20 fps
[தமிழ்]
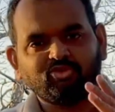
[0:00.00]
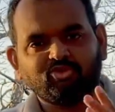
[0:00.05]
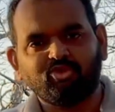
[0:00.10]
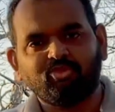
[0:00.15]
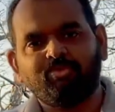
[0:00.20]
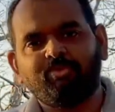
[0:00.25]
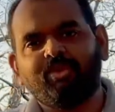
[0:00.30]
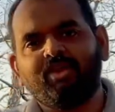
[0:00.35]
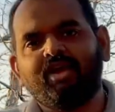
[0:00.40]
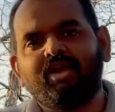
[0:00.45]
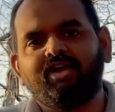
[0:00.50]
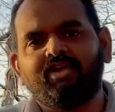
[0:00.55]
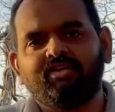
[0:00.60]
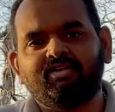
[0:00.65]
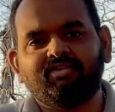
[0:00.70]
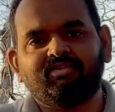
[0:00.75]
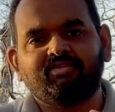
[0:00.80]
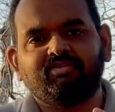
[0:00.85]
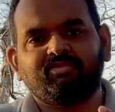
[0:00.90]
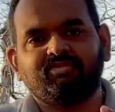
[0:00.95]
சூப்பராக
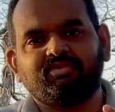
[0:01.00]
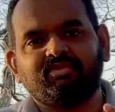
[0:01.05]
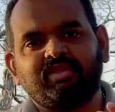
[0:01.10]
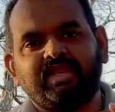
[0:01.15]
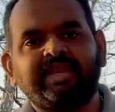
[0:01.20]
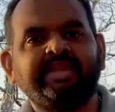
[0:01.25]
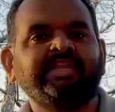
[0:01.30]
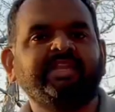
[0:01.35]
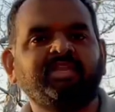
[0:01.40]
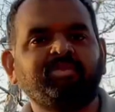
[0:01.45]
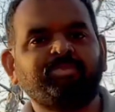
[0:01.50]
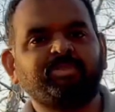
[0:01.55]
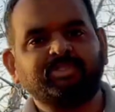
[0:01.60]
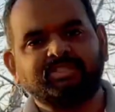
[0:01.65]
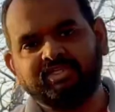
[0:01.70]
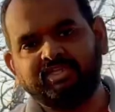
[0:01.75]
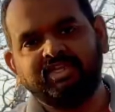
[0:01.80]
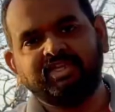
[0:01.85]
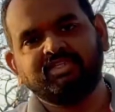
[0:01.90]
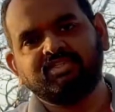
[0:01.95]
நைன்ட்டி
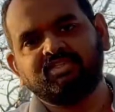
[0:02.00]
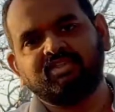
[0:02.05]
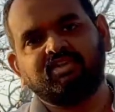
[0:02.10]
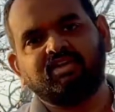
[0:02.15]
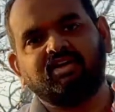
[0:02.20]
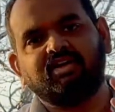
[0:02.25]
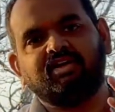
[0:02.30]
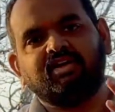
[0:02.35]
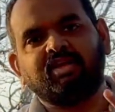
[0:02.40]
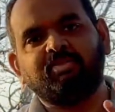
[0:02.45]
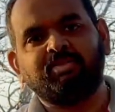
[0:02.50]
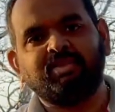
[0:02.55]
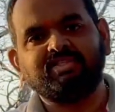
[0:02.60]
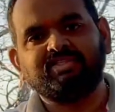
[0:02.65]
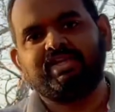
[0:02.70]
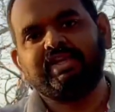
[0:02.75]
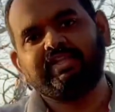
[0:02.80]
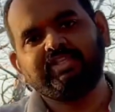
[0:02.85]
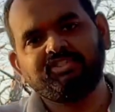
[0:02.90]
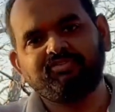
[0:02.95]
பர்சன்டேஜ் நம்மளை
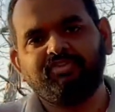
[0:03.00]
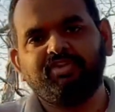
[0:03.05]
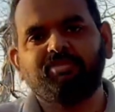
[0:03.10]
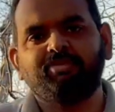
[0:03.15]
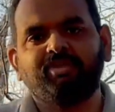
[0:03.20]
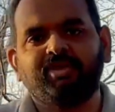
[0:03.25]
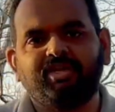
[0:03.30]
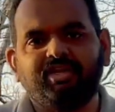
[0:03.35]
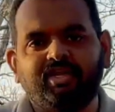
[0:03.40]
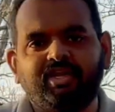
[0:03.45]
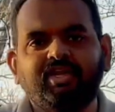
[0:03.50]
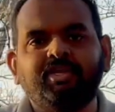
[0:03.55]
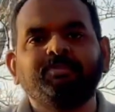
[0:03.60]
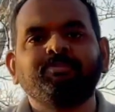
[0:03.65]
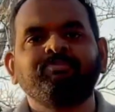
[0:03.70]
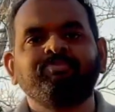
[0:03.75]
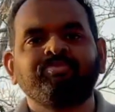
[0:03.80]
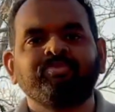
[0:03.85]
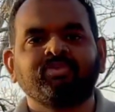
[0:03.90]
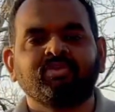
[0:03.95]
சாட்டிஸ்ஃபை பண்ணுற
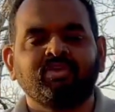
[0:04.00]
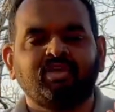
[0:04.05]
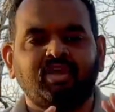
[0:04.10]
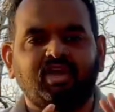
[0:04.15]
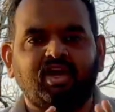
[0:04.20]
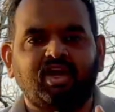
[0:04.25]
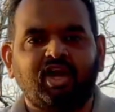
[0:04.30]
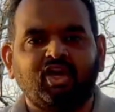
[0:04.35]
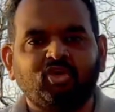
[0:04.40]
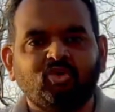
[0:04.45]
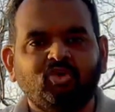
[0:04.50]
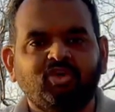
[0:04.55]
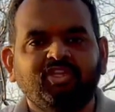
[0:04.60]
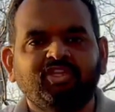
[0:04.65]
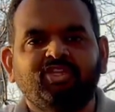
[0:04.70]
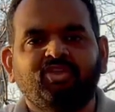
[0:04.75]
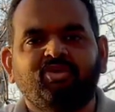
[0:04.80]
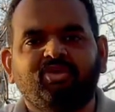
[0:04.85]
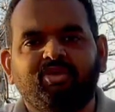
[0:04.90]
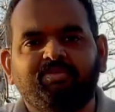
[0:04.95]

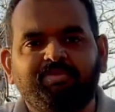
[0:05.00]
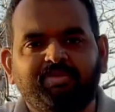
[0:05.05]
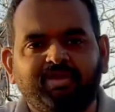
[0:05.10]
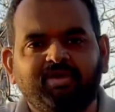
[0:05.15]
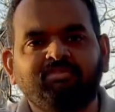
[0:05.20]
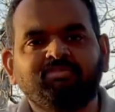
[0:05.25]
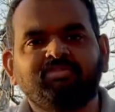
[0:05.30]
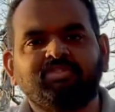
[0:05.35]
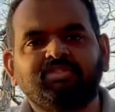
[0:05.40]
அருள்நிதியோட படம்